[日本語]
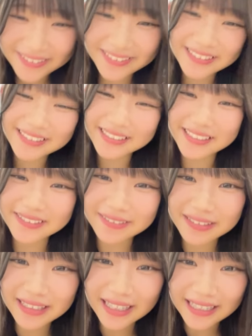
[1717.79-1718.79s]
特に理由
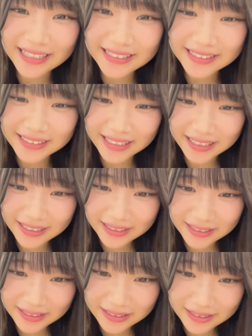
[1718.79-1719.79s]
はないですね
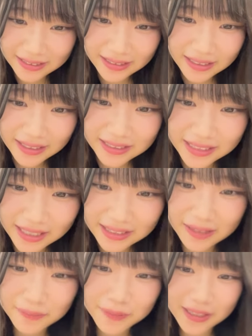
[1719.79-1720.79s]

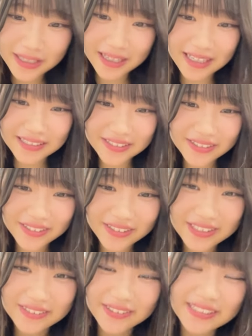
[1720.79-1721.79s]
サータン村から上
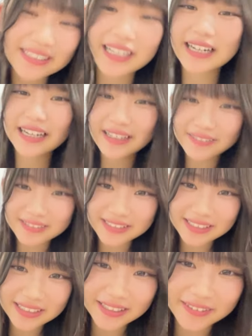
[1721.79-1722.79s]
京しましたあれこっ
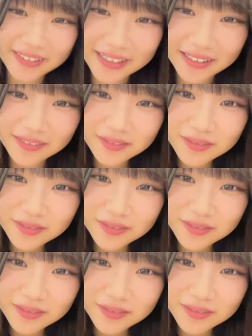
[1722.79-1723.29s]
ち来てくれたの